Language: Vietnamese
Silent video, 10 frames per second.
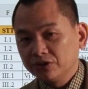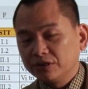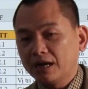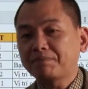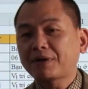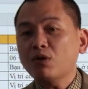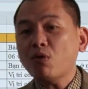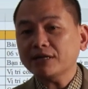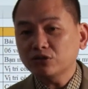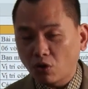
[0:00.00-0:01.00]
lập kế
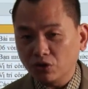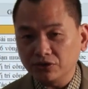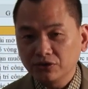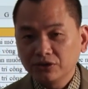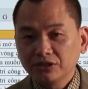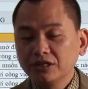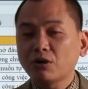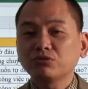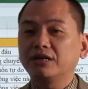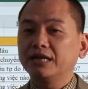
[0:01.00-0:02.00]
hoạch rồi nhưng
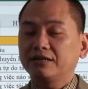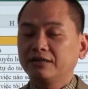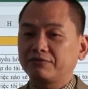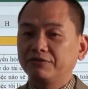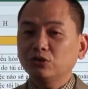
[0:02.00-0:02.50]
không thực hiện được.